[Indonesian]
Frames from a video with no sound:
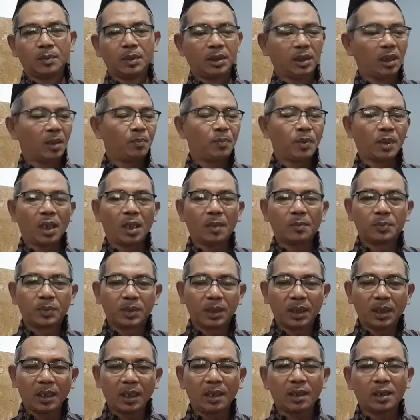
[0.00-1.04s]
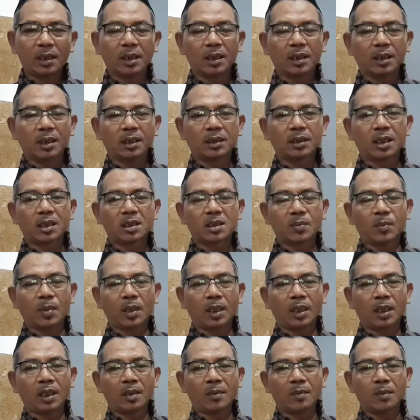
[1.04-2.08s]
Minta pengabdian dari kita
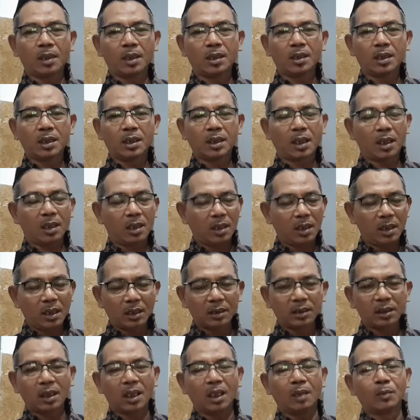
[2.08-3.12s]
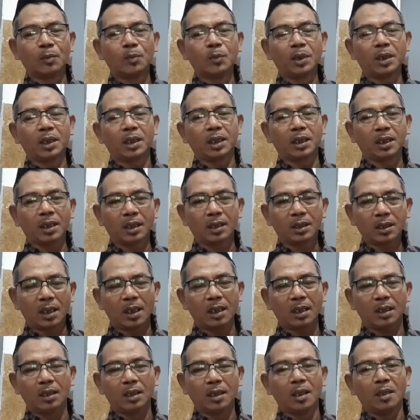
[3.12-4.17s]
sebagai hambanya. Karena yang telah memberikan
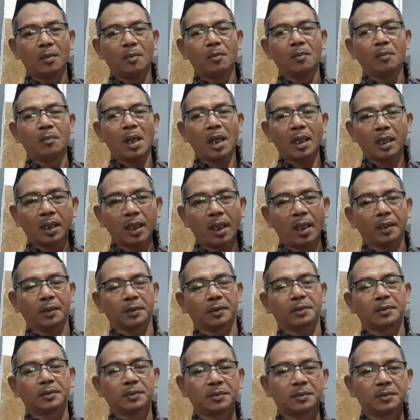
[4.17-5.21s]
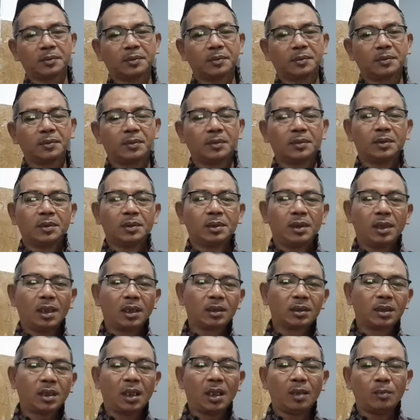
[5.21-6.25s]
kita makan.
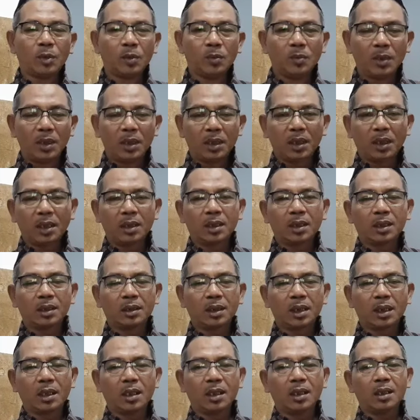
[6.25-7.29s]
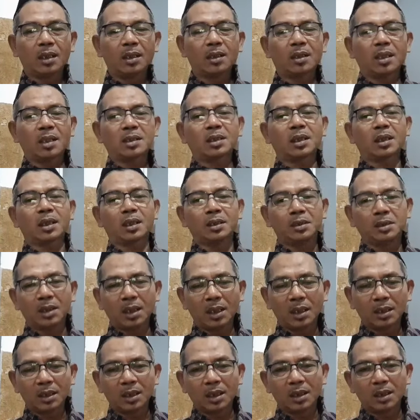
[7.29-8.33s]
Yang telah memberikan kita rasa
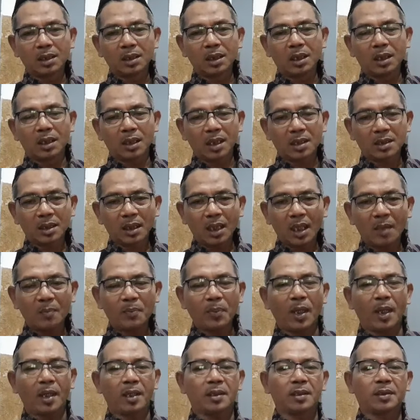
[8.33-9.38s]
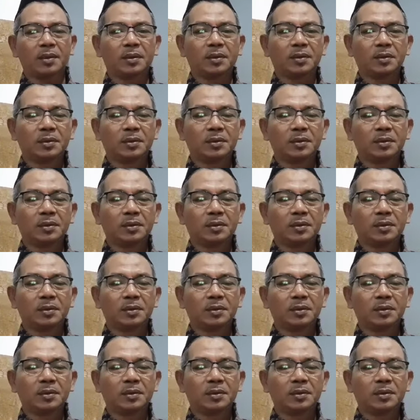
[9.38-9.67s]
kenyang dari rasa lapar.